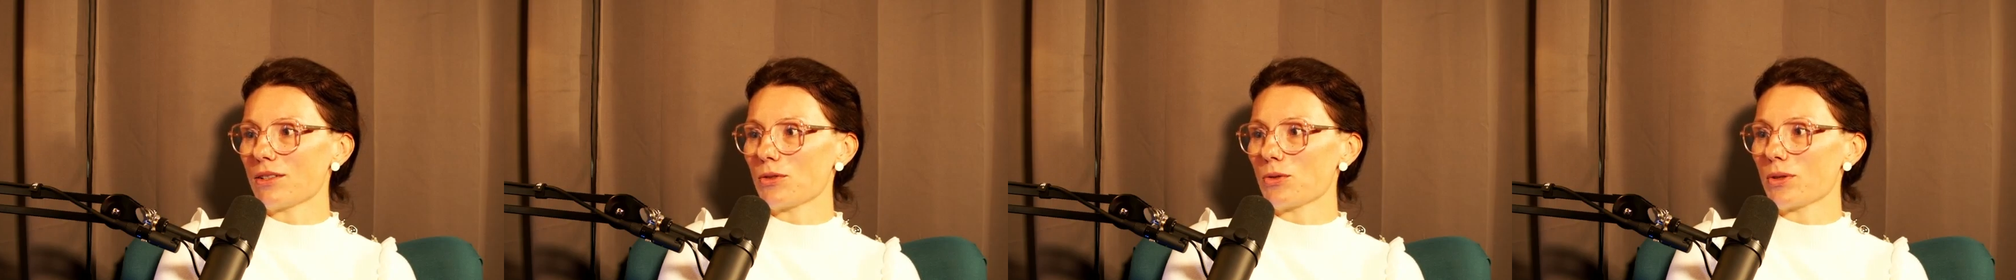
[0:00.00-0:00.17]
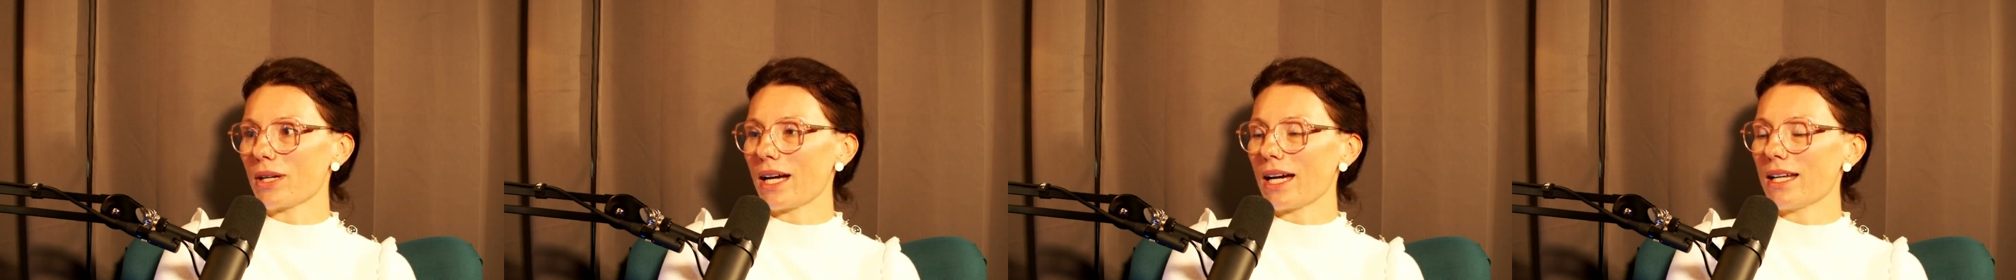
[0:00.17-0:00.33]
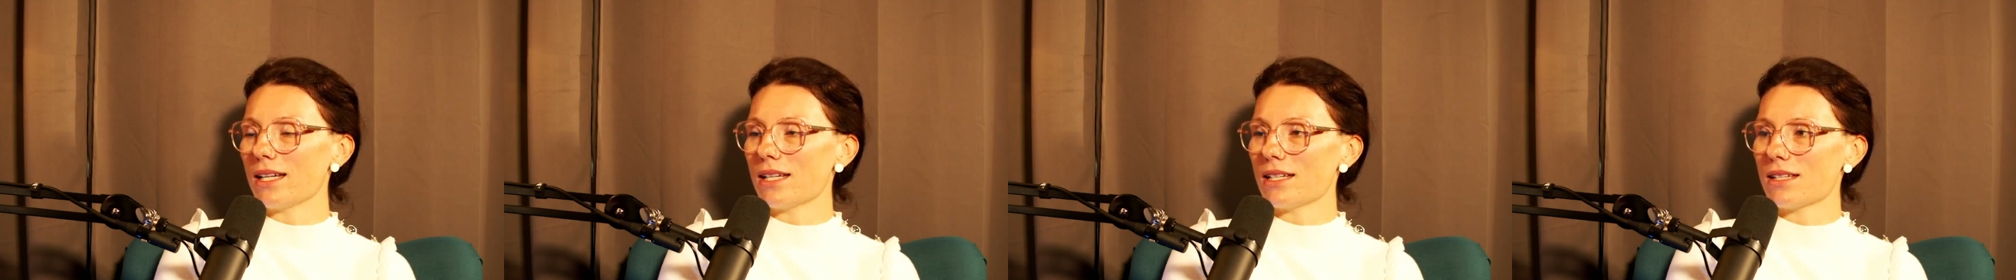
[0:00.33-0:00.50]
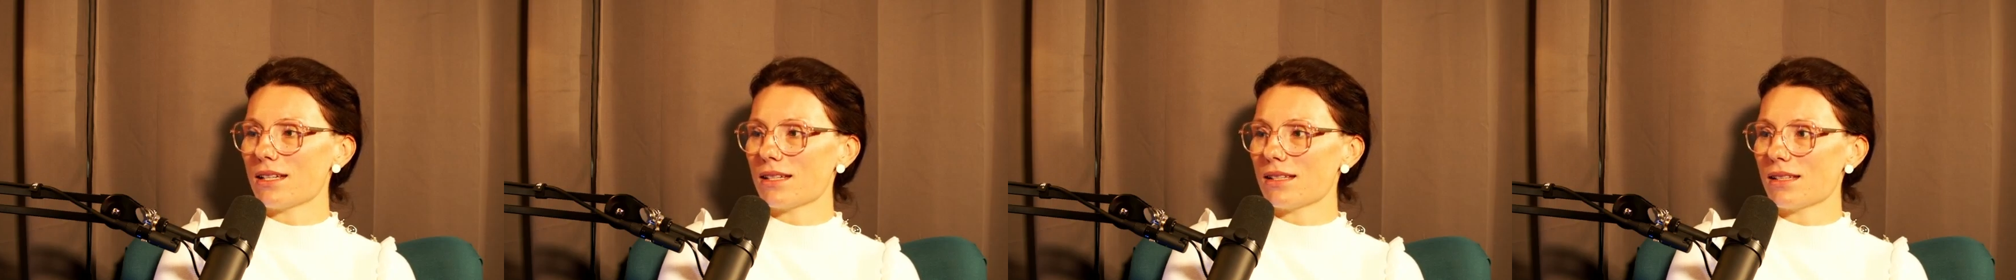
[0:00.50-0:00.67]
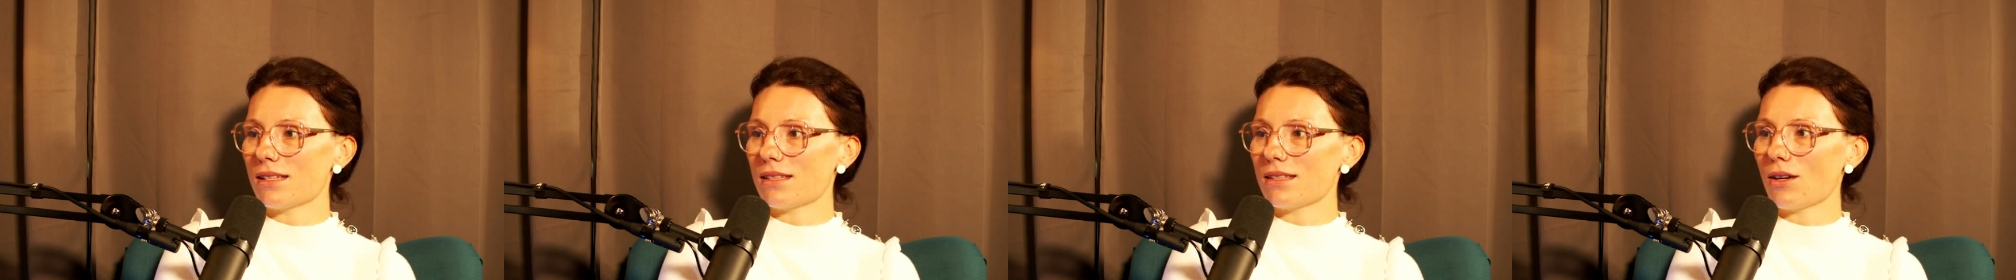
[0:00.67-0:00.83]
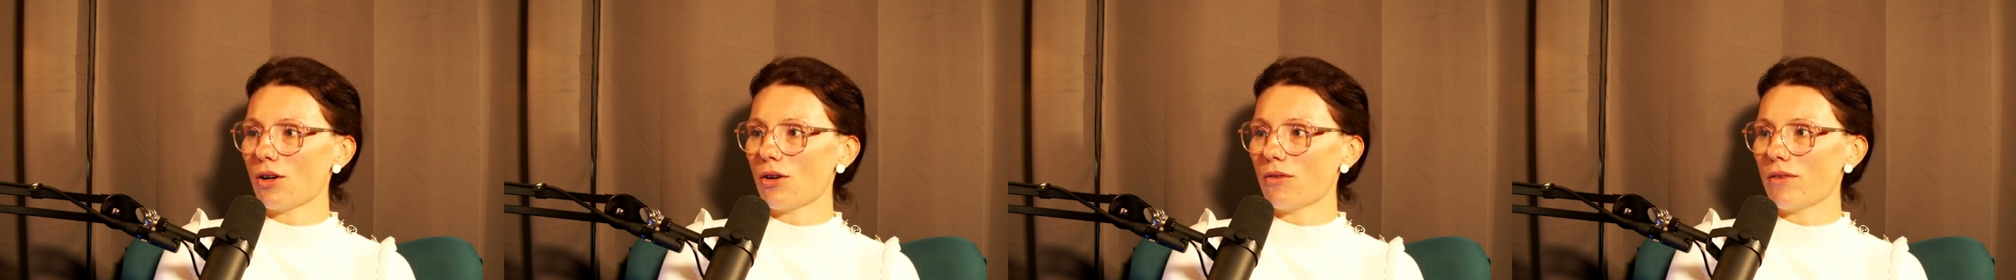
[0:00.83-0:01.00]
Also kann ich das
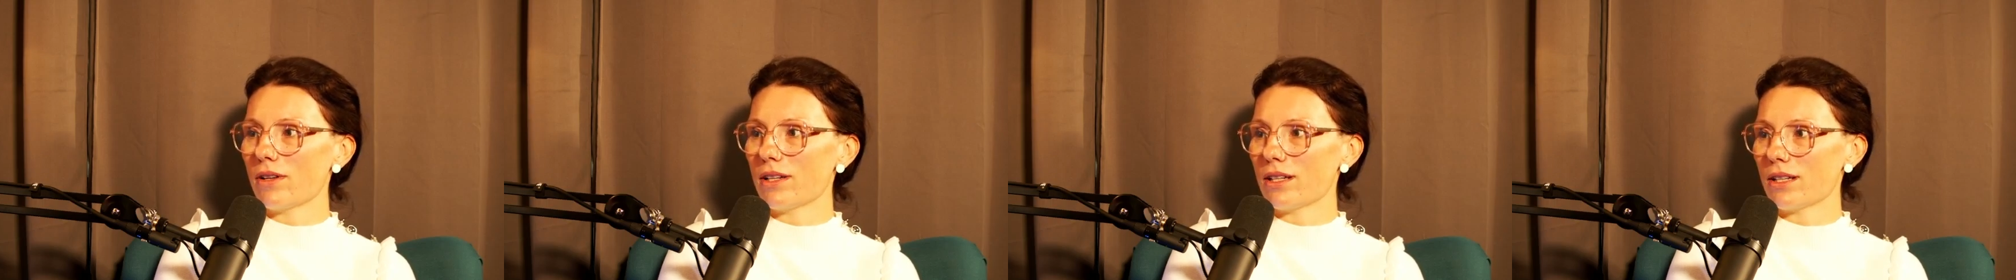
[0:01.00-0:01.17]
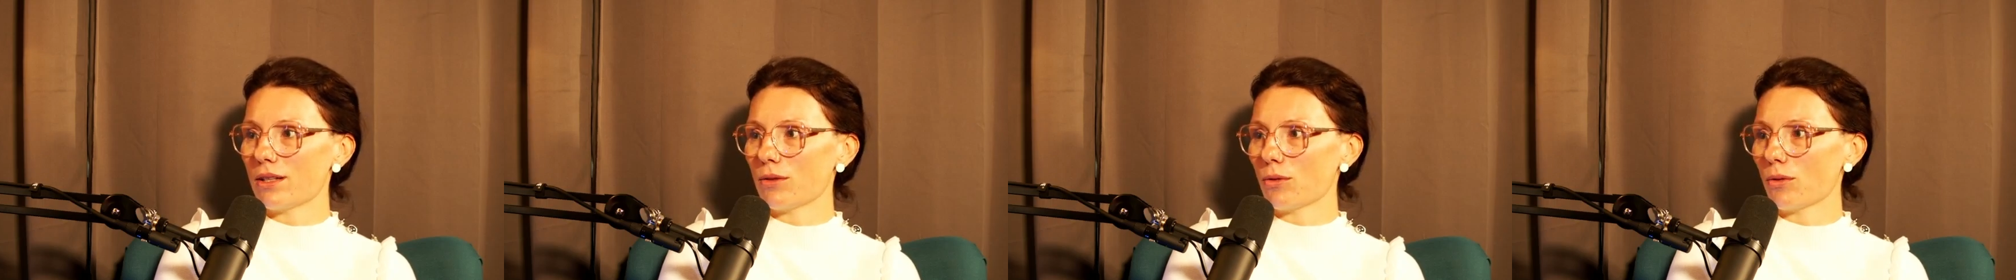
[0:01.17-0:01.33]
jetzt auch, wenn ich